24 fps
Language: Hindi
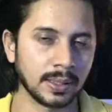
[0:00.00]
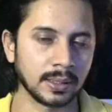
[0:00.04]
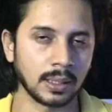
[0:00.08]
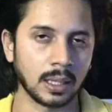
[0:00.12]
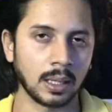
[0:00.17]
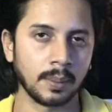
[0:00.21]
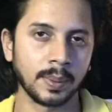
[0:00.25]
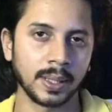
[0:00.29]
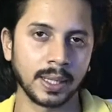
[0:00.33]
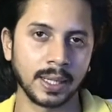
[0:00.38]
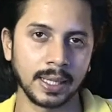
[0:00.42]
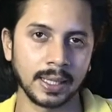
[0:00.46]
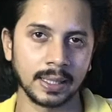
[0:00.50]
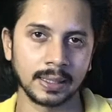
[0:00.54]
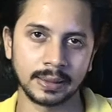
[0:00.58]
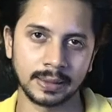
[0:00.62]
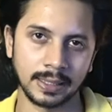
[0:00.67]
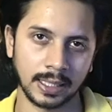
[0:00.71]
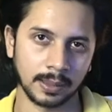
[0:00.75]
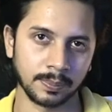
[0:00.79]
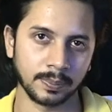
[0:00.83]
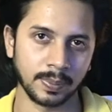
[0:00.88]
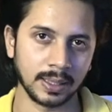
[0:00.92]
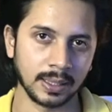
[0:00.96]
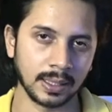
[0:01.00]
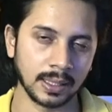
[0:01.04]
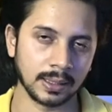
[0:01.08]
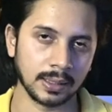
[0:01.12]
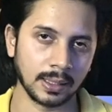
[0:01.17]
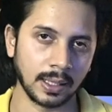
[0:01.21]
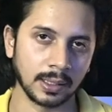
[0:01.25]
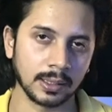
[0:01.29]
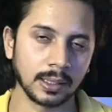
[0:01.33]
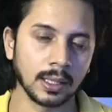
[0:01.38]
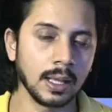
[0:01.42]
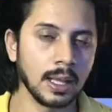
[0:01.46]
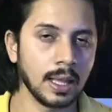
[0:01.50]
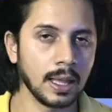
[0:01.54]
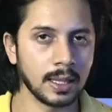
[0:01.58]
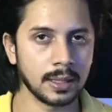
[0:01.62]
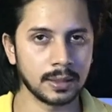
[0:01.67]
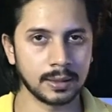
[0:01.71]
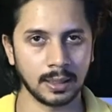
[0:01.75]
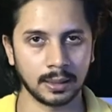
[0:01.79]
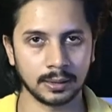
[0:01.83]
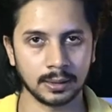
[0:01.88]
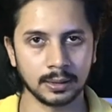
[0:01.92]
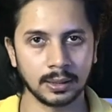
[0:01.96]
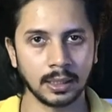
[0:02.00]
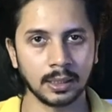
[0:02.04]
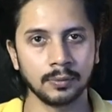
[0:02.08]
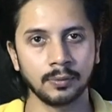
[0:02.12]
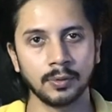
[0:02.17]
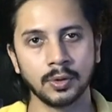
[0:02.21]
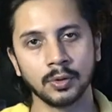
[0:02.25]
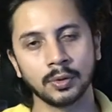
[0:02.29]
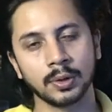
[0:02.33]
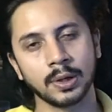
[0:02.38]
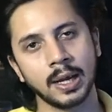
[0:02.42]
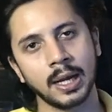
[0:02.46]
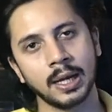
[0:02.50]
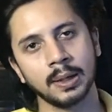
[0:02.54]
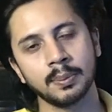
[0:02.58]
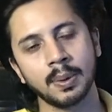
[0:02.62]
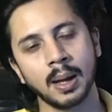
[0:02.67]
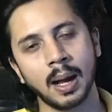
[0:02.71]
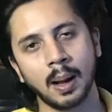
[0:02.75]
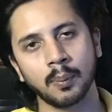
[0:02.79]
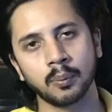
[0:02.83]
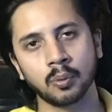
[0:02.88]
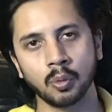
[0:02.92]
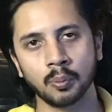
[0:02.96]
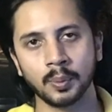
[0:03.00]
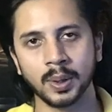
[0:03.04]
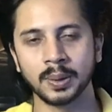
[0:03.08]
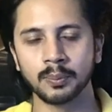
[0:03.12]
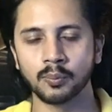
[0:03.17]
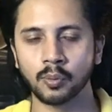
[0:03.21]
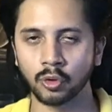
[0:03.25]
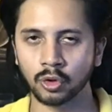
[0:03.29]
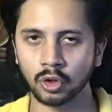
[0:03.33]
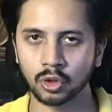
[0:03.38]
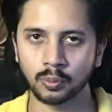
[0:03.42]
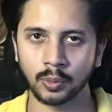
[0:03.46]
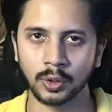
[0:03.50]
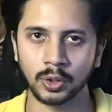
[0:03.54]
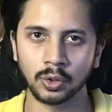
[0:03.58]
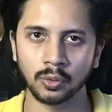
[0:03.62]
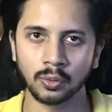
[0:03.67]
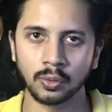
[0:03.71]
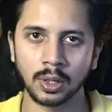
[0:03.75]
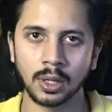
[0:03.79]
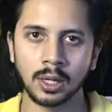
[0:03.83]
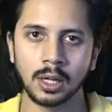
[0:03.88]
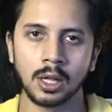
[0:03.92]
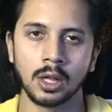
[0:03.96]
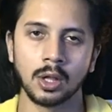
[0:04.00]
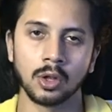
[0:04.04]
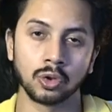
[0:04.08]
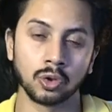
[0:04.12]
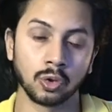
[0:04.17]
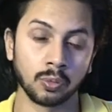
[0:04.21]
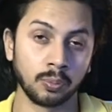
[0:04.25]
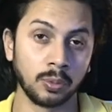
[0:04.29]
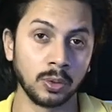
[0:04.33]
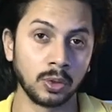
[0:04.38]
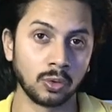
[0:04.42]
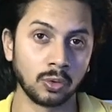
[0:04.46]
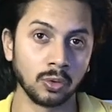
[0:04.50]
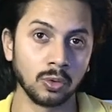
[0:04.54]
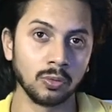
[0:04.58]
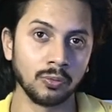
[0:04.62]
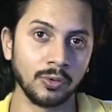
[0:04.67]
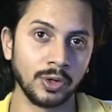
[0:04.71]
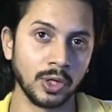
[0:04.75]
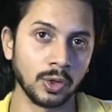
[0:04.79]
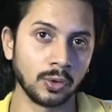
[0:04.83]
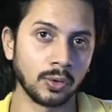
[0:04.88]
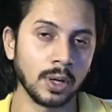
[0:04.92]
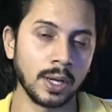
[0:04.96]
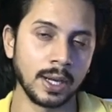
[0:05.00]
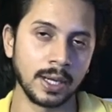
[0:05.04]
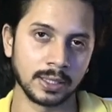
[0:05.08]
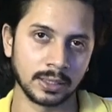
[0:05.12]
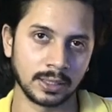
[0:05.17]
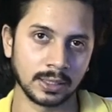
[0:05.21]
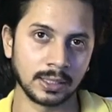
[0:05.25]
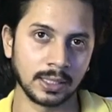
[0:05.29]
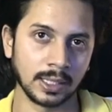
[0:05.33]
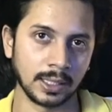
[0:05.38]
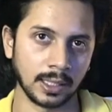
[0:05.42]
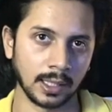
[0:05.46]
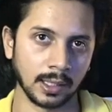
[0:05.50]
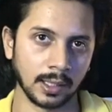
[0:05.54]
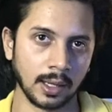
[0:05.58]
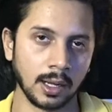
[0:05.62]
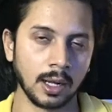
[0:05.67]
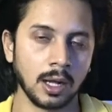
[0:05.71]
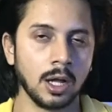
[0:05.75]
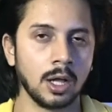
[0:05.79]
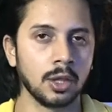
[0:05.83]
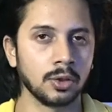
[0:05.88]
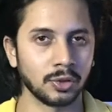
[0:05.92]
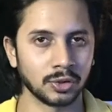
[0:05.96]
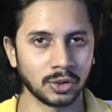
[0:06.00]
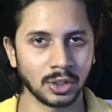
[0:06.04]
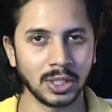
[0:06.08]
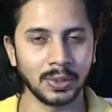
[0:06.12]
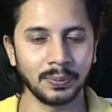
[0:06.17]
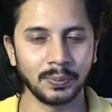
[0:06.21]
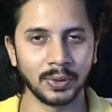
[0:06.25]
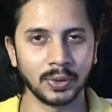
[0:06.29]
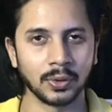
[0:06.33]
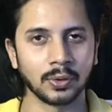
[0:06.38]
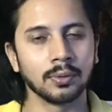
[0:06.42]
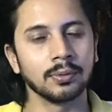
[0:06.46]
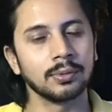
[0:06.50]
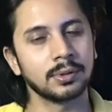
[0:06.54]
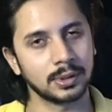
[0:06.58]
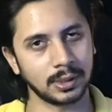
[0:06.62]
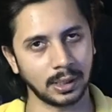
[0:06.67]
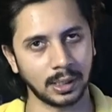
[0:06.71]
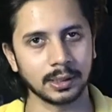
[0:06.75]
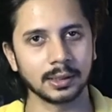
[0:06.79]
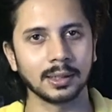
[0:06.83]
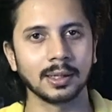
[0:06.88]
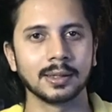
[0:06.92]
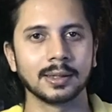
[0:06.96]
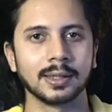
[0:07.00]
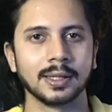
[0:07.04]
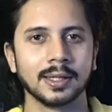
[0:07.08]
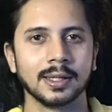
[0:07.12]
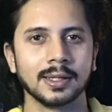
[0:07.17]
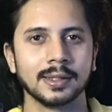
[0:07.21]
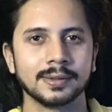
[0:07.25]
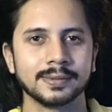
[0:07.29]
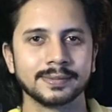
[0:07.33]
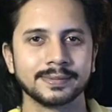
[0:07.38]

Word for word: रहा मेरा इस नेकबैंड के साथ साथ ही साथ वीडियो के एंड में आपको मैं एक बोनस पॉइंट दूंगा तो बिल्कुल वीडियो का एंड तक देखिएगा तो चलिए वीडियो को स्टार्ट करते हैं